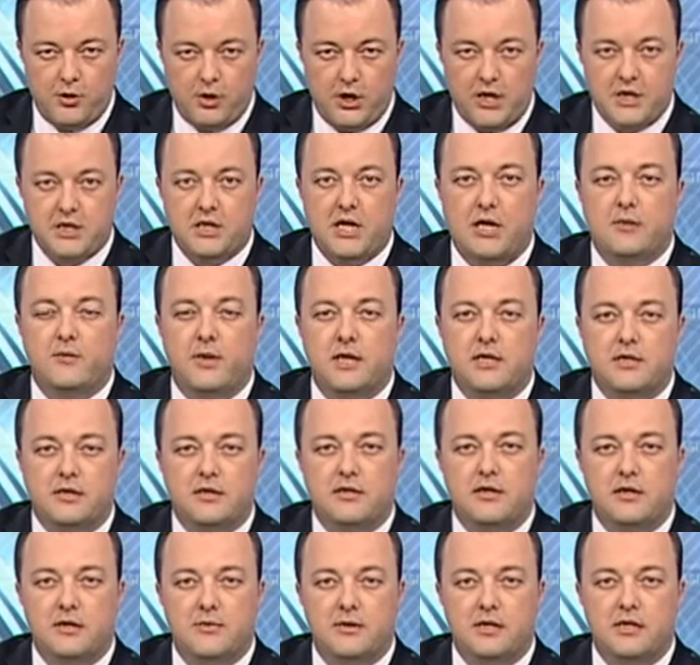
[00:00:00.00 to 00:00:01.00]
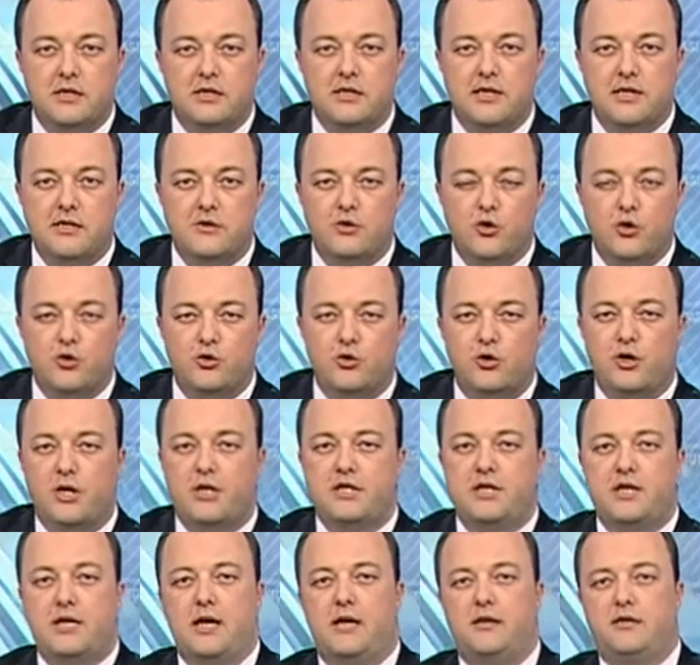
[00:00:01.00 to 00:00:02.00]
öne çıkan başlıklara bakacağız. Doktor
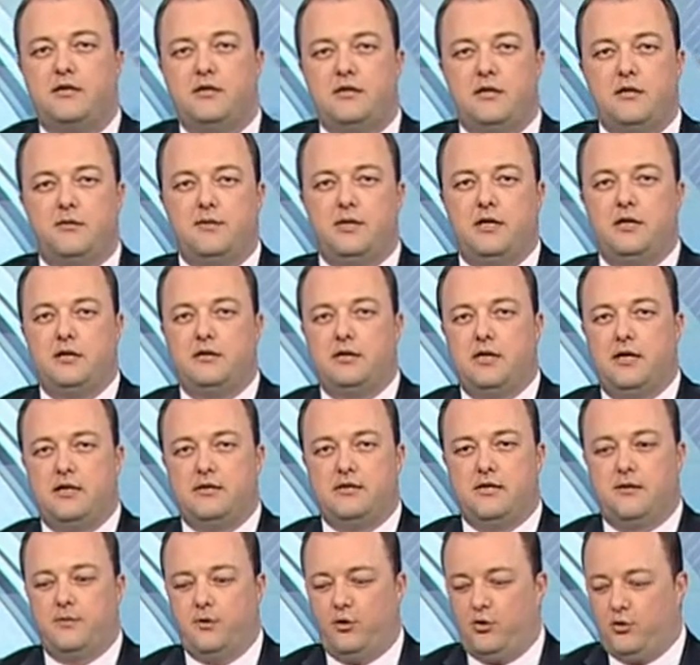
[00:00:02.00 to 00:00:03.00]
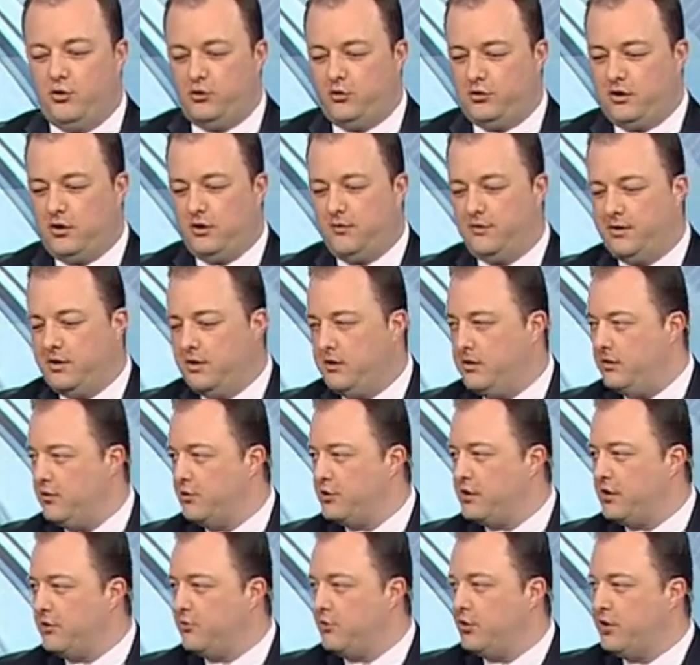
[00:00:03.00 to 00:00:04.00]
Yaşar Erdinç'le birlikte her sabah olduğu gibi.
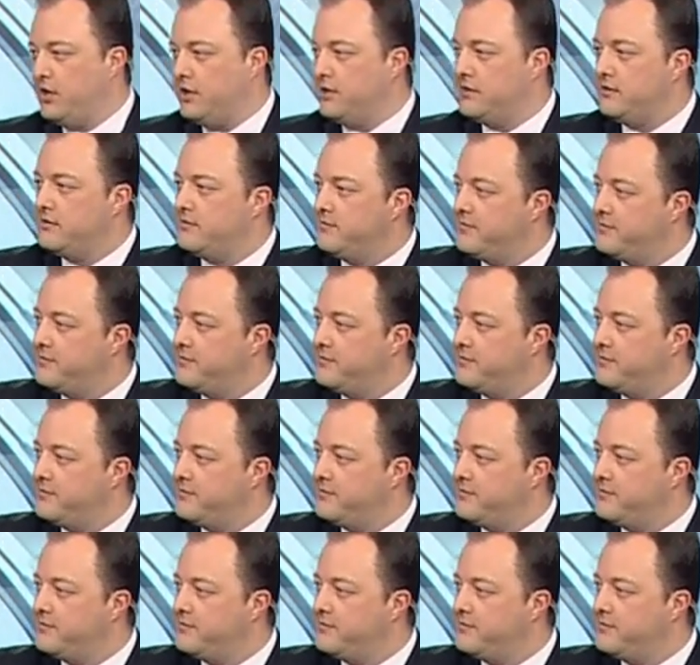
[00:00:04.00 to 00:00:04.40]
Hocam günaydın.